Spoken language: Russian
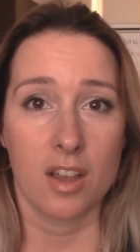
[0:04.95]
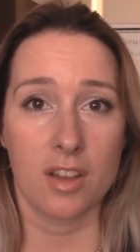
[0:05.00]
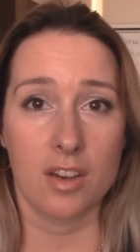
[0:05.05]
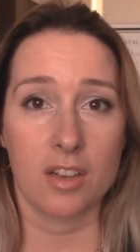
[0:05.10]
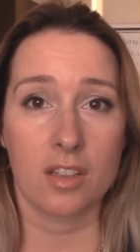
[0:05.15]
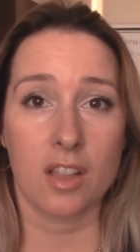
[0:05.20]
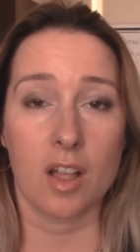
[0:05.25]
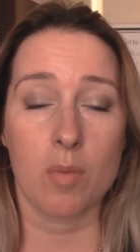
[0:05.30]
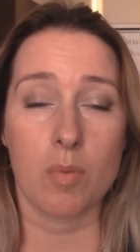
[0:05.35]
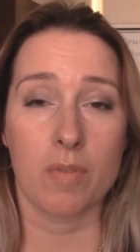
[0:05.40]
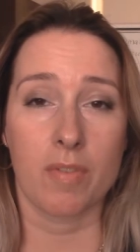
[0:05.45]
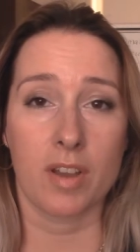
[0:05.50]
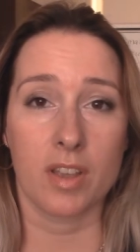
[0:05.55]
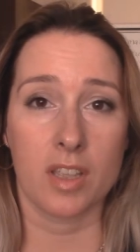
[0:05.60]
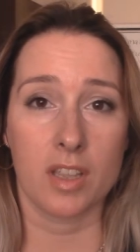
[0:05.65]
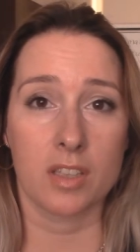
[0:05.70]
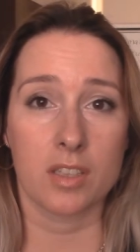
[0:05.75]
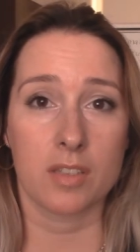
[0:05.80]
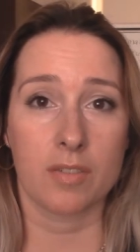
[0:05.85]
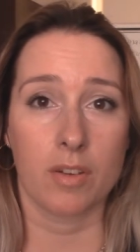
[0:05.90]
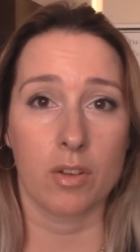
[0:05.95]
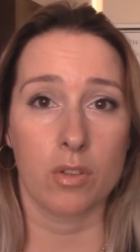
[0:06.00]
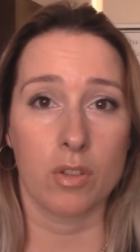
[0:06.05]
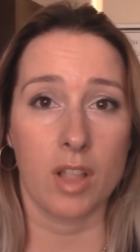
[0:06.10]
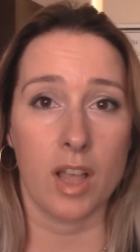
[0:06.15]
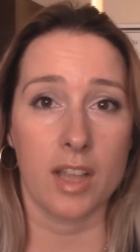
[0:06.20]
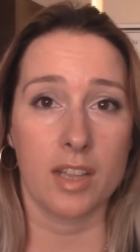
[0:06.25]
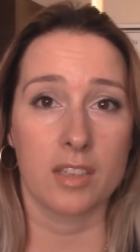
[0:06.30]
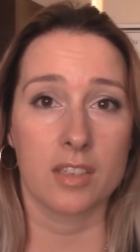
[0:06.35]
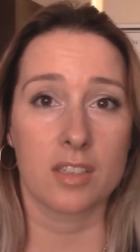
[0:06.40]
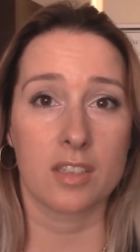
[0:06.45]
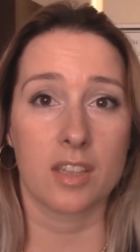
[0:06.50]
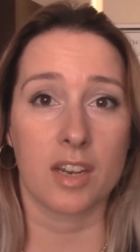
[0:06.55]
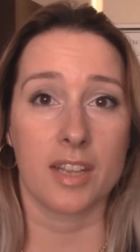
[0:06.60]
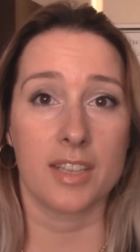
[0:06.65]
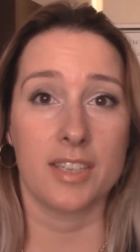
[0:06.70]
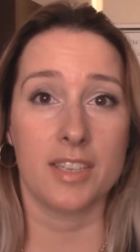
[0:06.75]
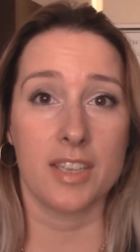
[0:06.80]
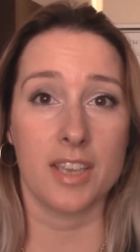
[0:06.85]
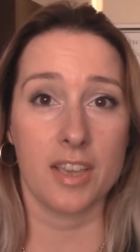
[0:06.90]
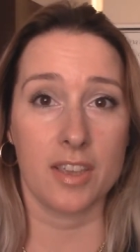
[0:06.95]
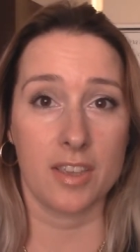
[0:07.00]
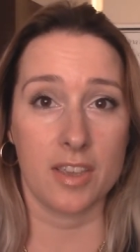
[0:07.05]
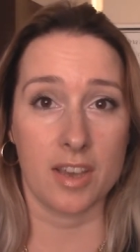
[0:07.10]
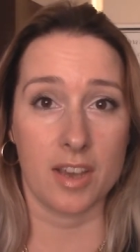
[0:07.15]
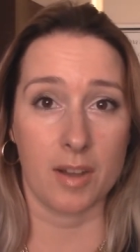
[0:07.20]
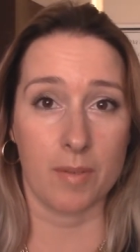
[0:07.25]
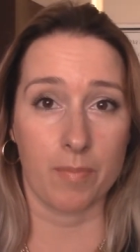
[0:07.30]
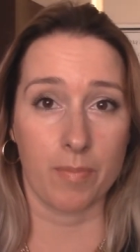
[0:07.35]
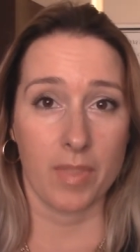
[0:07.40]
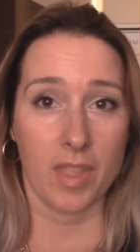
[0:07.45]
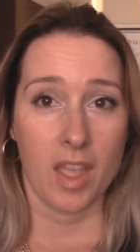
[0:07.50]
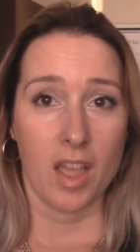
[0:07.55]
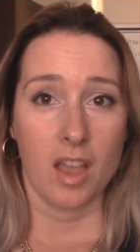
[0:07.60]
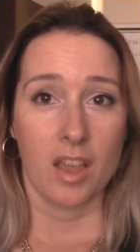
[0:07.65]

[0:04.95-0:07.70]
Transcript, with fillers: рекламного агентства онлайн «Стратегия».